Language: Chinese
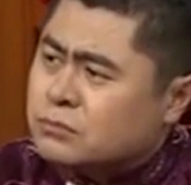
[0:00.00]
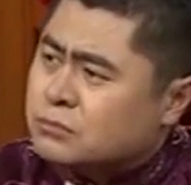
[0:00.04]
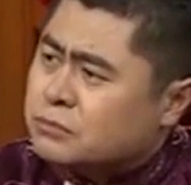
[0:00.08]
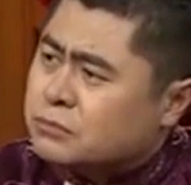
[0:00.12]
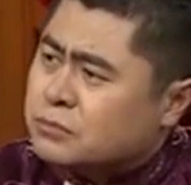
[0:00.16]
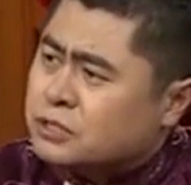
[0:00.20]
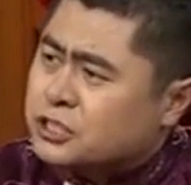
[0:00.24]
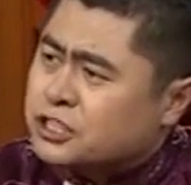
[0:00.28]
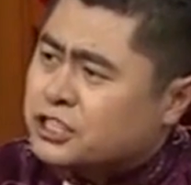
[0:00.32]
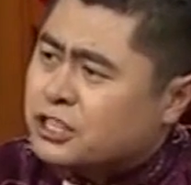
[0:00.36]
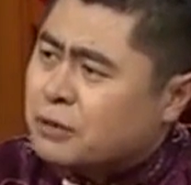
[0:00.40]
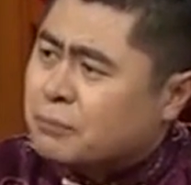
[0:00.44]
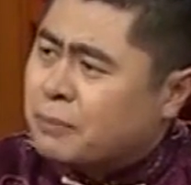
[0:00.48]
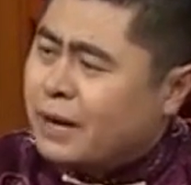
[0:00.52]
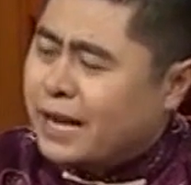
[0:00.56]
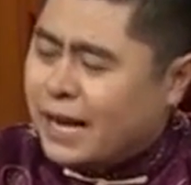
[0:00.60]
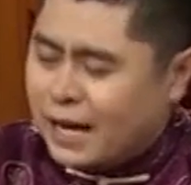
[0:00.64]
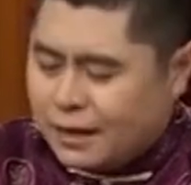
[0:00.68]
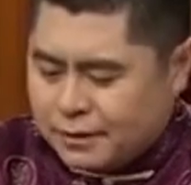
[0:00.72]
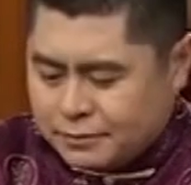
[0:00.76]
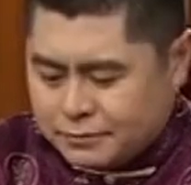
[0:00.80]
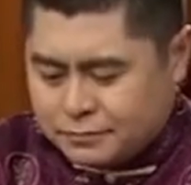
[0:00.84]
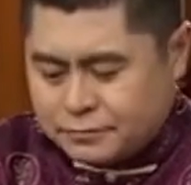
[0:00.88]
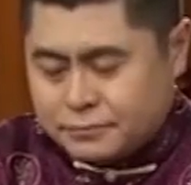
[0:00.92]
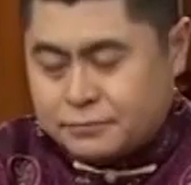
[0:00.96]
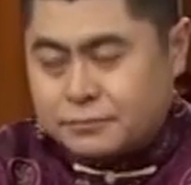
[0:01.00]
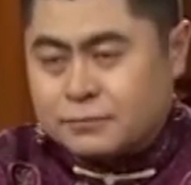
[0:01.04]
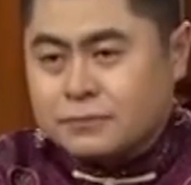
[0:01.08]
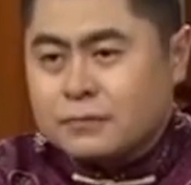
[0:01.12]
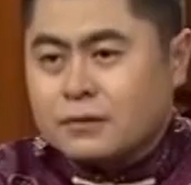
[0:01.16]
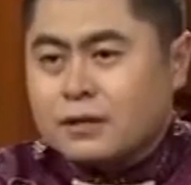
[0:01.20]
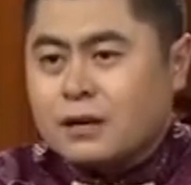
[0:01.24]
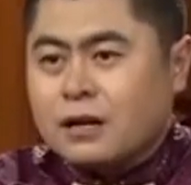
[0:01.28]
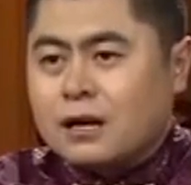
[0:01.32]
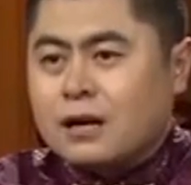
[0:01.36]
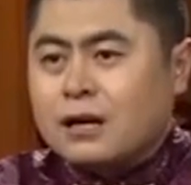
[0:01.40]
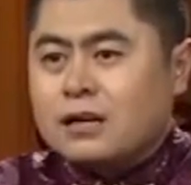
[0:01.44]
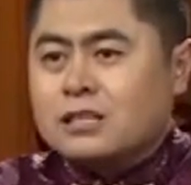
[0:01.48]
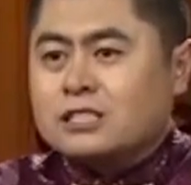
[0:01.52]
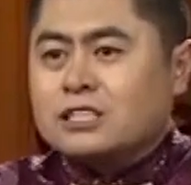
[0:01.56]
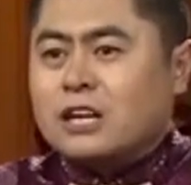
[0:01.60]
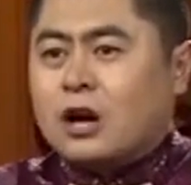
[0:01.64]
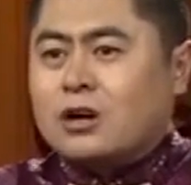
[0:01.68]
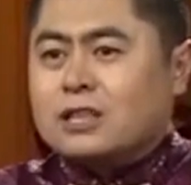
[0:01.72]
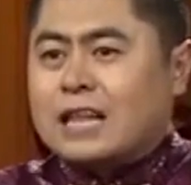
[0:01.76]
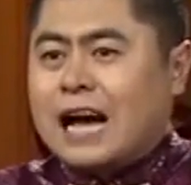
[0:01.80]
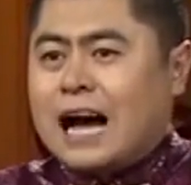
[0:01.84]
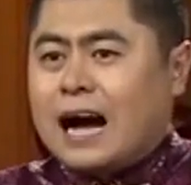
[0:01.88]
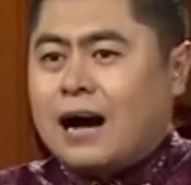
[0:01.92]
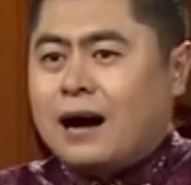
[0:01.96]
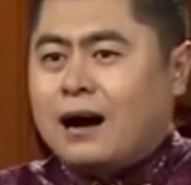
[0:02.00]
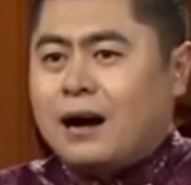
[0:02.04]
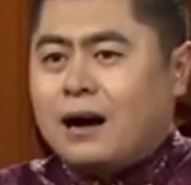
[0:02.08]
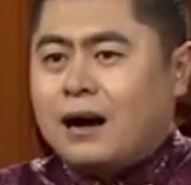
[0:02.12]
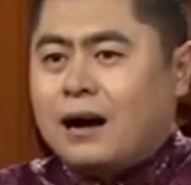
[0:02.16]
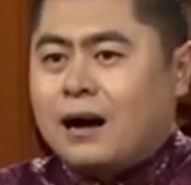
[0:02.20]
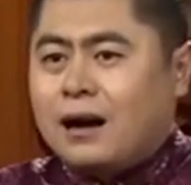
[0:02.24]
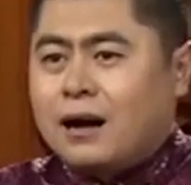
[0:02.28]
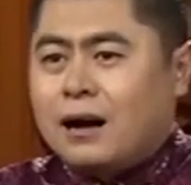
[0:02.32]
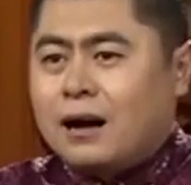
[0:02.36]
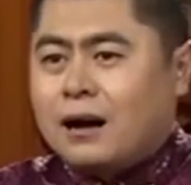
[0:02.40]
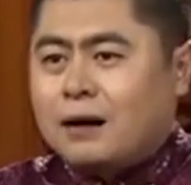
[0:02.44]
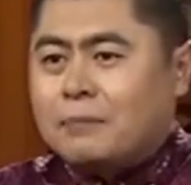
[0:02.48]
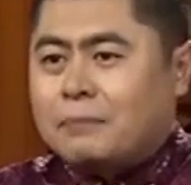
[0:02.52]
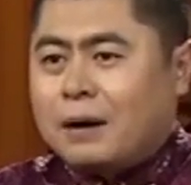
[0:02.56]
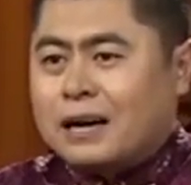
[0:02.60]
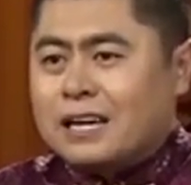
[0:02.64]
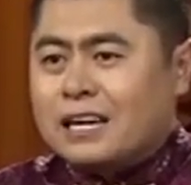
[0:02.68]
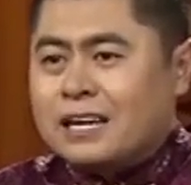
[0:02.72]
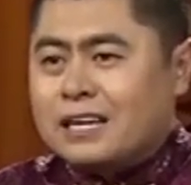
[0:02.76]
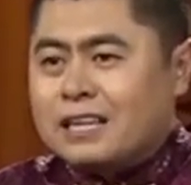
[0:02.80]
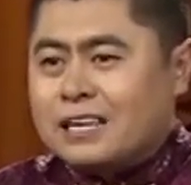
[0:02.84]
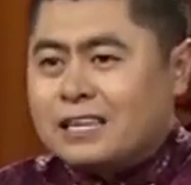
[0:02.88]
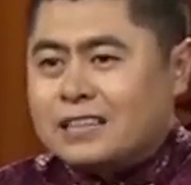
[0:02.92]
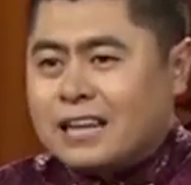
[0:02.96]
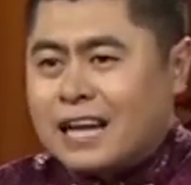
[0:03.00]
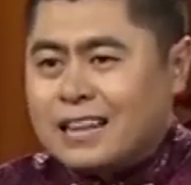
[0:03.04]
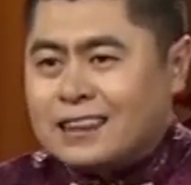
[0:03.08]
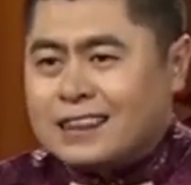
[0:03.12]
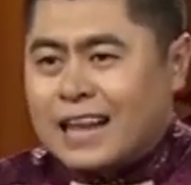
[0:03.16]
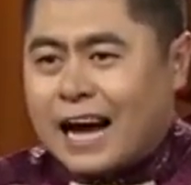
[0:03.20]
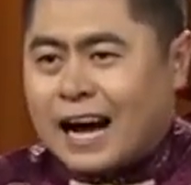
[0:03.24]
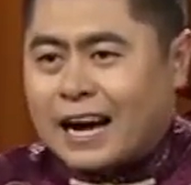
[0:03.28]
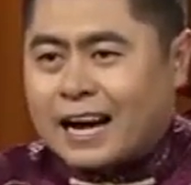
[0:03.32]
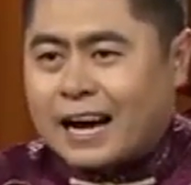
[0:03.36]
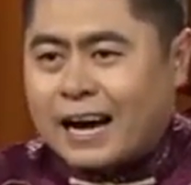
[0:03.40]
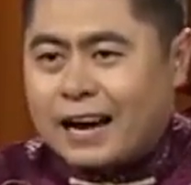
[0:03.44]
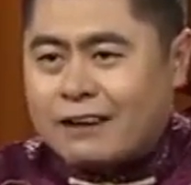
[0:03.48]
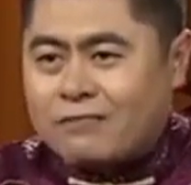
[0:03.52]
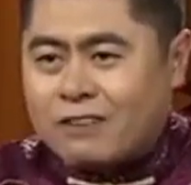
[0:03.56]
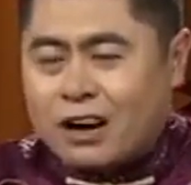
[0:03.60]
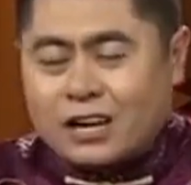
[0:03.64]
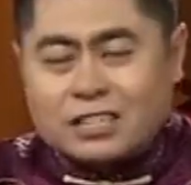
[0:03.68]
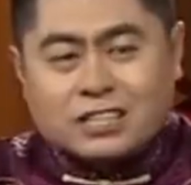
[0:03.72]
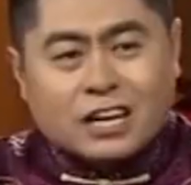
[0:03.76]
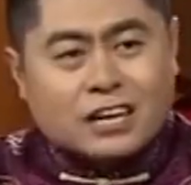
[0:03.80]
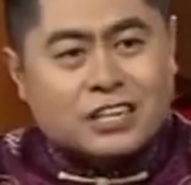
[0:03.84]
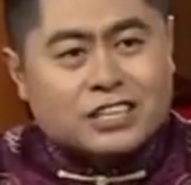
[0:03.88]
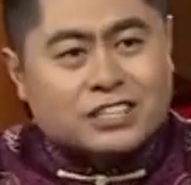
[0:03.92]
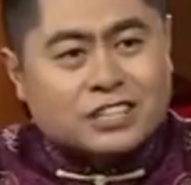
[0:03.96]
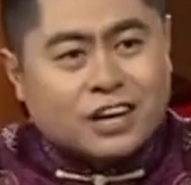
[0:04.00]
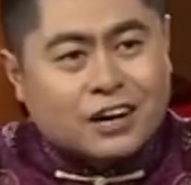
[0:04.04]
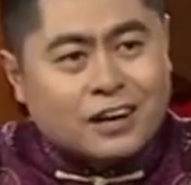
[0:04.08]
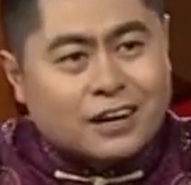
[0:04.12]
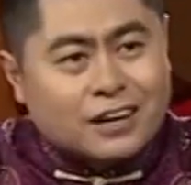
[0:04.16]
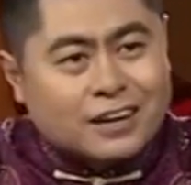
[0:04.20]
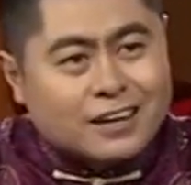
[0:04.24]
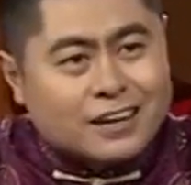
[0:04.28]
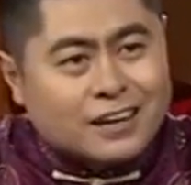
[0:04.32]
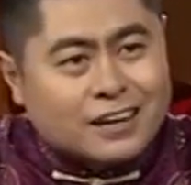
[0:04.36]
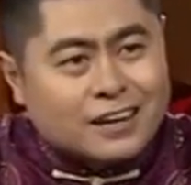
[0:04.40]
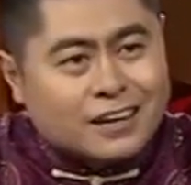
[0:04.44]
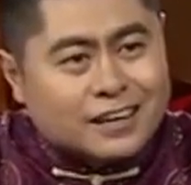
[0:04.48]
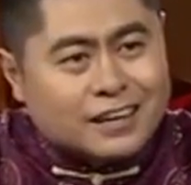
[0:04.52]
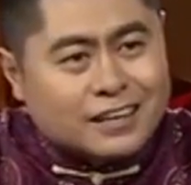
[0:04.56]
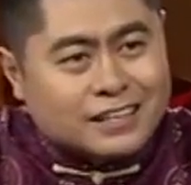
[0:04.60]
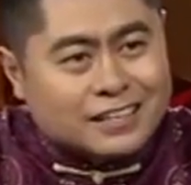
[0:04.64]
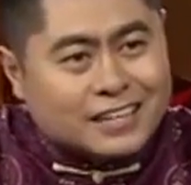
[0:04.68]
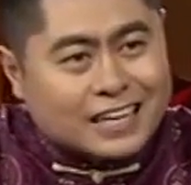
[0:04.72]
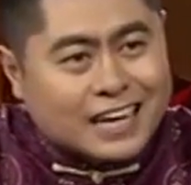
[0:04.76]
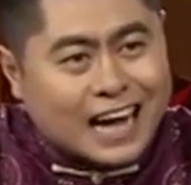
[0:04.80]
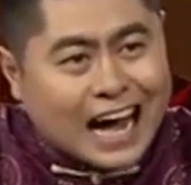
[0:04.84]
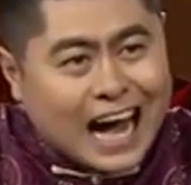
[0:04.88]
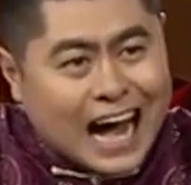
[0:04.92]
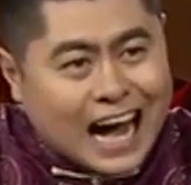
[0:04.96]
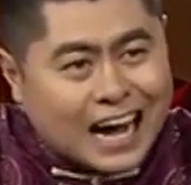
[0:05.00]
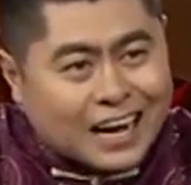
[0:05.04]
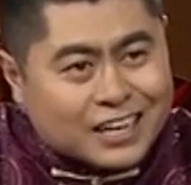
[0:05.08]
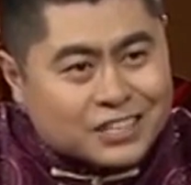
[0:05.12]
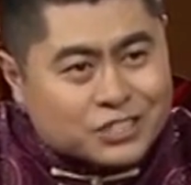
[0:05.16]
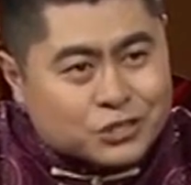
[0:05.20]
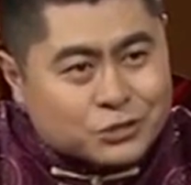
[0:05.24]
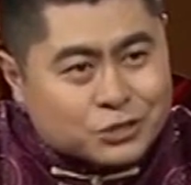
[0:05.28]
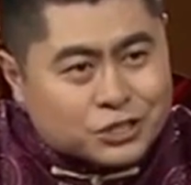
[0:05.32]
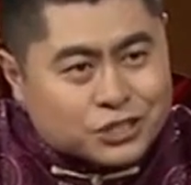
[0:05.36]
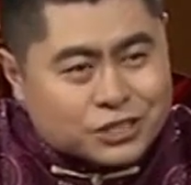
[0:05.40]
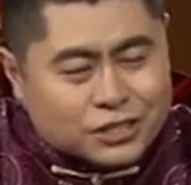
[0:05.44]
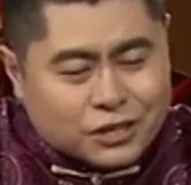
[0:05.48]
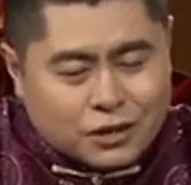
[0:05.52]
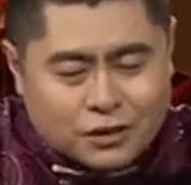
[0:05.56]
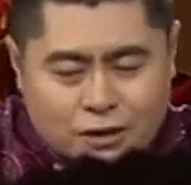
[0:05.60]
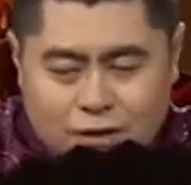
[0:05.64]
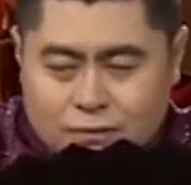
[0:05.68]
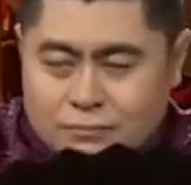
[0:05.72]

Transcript: 什么呀？赵大把这礼单打开，往上一呈，您看看就知道了。